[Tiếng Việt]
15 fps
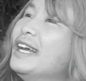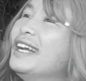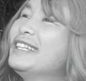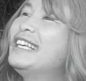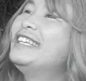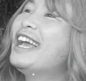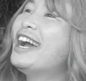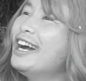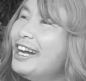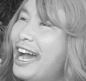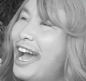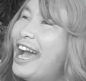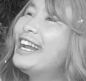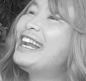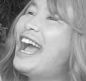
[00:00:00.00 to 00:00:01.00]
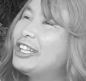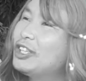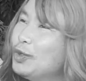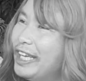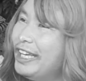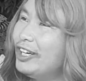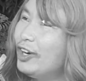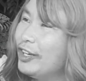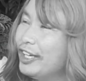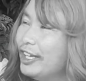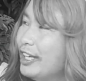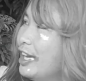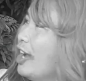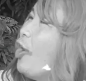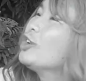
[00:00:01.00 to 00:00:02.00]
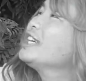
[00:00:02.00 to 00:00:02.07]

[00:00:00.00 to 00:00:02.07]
Chị nhớ ra tiêu chí rồi Hồ